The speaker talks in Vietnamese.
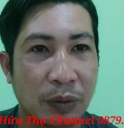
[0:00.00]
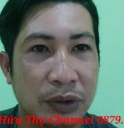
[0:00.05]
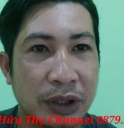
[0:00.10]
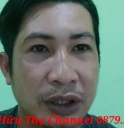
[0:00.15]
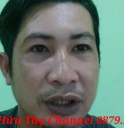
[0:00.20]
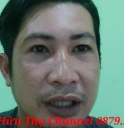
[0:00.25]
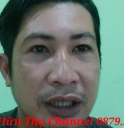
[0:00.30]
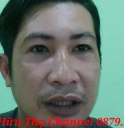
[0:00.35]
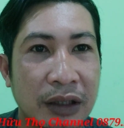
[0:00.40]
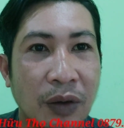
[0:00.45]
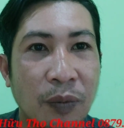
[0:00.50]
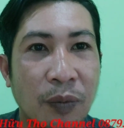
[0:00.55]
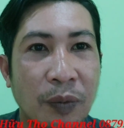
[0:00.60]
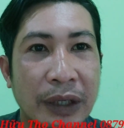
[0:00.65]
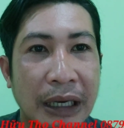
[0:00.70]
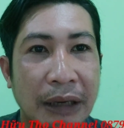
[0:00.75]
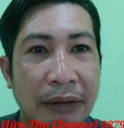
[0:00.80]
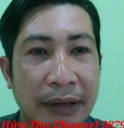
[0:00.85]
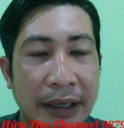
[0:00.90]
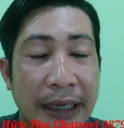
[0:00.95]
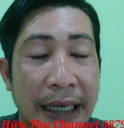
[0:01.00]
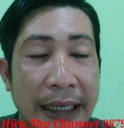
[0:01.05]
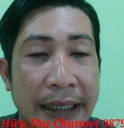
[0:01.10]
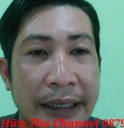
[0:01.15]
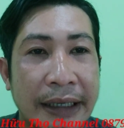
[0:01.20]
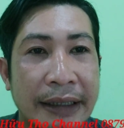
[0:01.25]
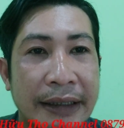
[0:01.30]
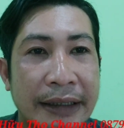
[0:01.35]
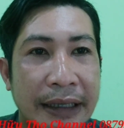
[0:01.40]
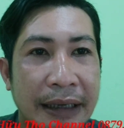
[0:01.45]
cũng xin kết thúc video tại đây
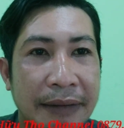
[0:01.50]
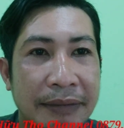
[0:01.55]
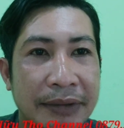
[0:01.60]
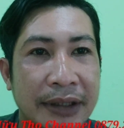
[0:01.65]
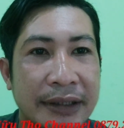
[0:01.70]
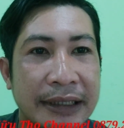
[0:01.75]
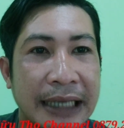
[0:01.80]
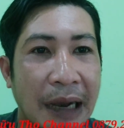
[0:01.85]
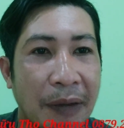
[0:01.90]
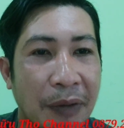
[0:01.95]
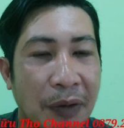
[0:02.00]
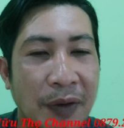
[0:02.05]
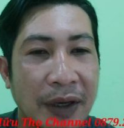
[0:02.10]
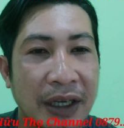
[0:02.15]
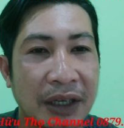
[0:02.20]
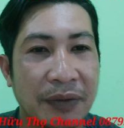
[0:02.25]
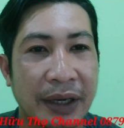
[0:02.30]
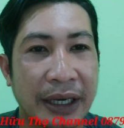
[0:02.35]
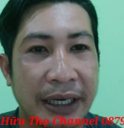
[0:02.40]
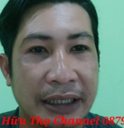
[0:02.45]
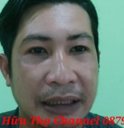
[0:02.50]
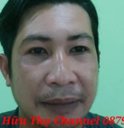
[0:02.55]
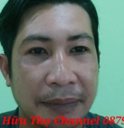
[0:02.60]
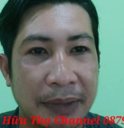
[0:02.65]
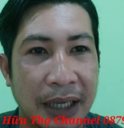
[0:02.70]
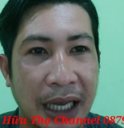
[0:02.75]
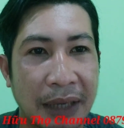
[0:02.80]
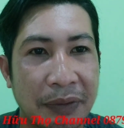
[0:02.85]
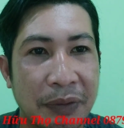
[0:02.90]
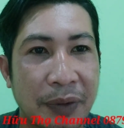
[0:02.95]
em xin chào quý vị và hẹn
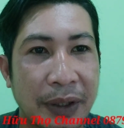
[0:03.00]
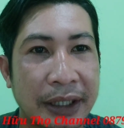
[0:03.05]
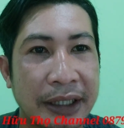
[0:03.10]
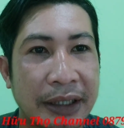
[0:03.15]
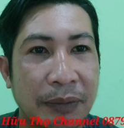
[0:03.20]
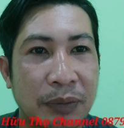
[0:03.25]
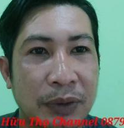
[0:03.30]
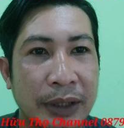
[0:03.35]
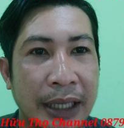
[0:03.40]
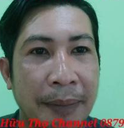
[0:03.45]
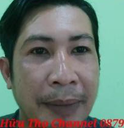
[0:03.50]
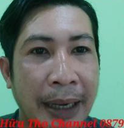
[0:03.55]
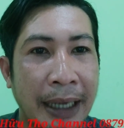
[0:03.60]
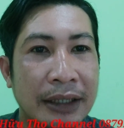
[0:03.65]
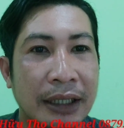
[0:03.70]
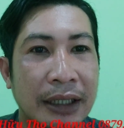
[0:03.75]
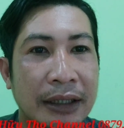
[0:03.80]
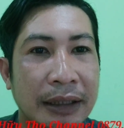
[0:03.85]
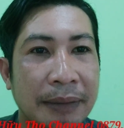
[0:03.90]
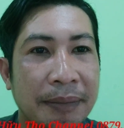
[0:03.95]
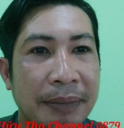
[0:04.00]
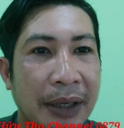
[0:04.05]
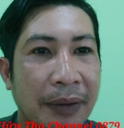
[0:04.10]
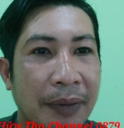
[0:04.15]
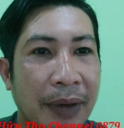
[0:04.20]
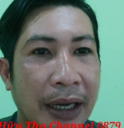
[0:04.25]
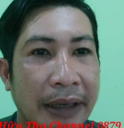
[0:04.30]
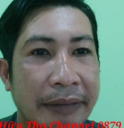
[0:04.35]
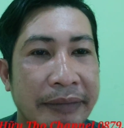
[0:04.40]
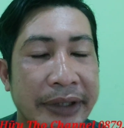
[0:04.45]
gặp lại quý vị trong các bản tin tiếp
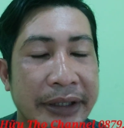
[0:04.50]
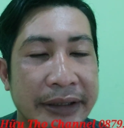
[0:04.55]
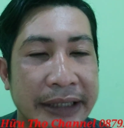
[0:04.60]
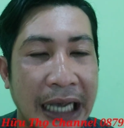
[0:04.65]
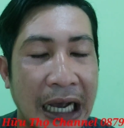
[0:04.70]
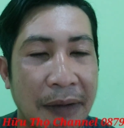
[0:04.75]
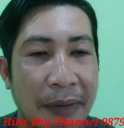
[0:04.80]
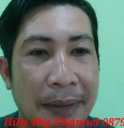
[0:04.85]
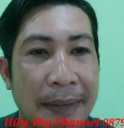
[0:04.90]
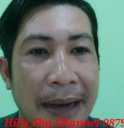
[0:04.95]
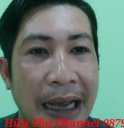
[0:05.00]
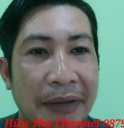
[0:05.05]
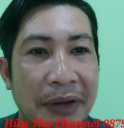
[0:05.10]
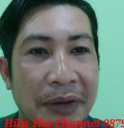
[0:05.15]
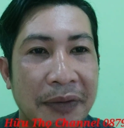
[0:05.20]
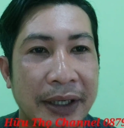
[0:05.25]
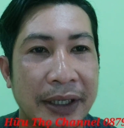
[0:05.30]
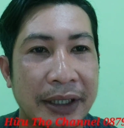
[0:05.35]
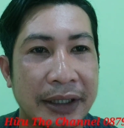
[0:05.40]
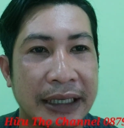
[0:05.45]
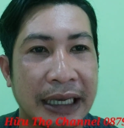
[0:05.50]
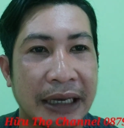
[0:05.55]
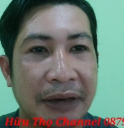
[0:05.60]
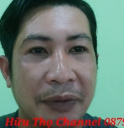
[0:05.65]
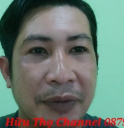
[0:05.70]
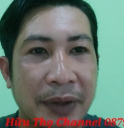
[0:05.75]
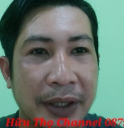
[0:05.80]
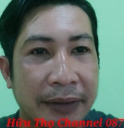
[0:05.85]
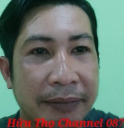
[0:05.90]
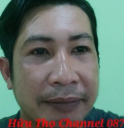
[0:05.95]
theo ạ à. em xin chào với bye quý vị chào
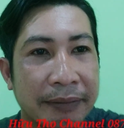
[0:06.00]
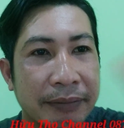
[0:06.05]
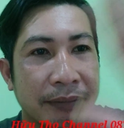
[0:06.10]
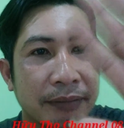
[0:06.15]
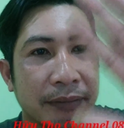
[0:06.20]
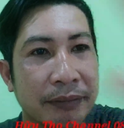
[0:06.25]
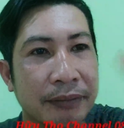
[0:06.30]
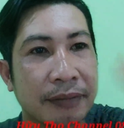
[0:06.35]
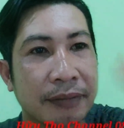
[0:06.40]
quý vị